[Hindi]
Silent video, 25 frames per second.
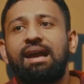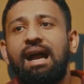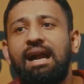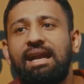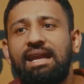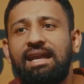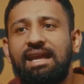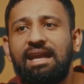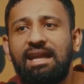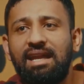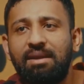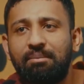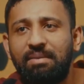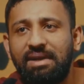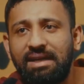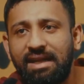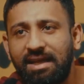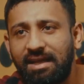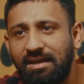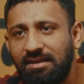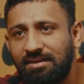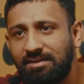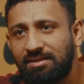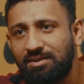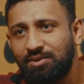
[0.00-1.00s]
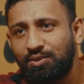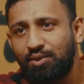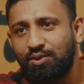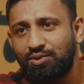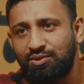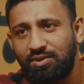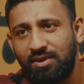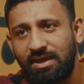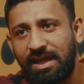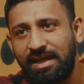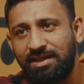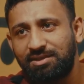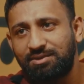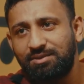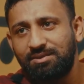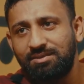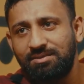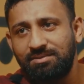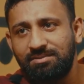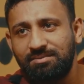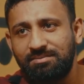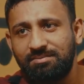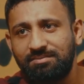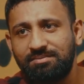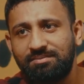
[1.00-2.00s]
एक गाड़ी की लिमिट है दो सौ ढाई
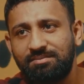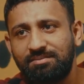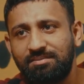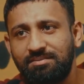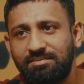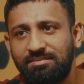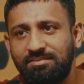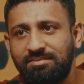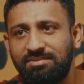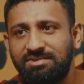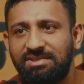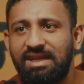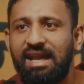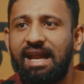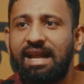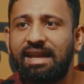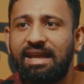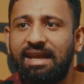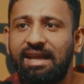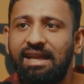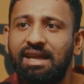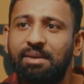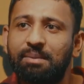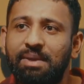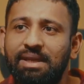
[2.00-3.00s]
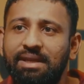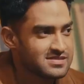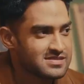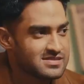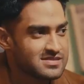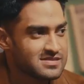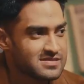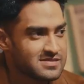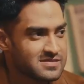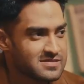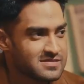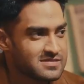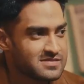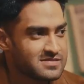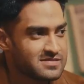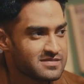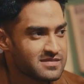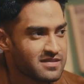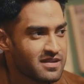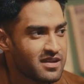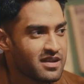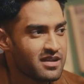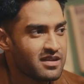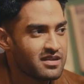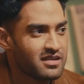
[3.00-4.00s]
सौ चलाने की बनी है ना
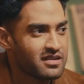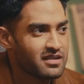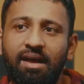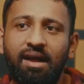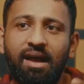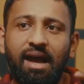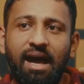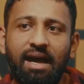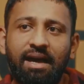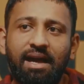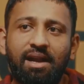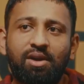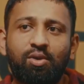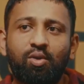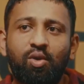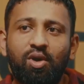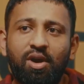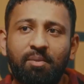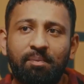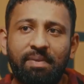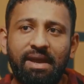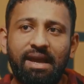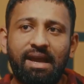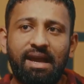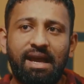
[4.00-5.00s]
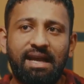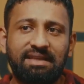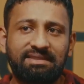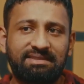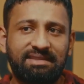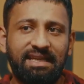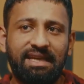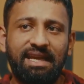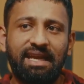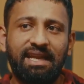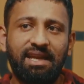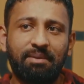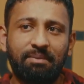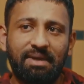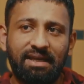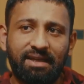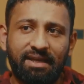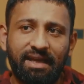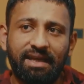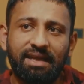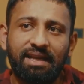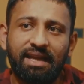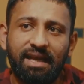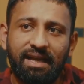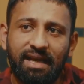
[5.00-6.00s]
अगर रोड पे अस्सी की लिमिट
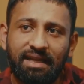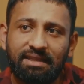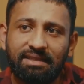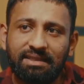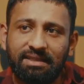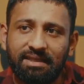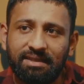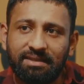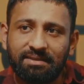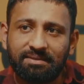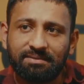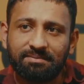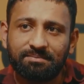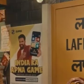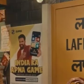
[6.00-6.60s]
कहीं लगा दी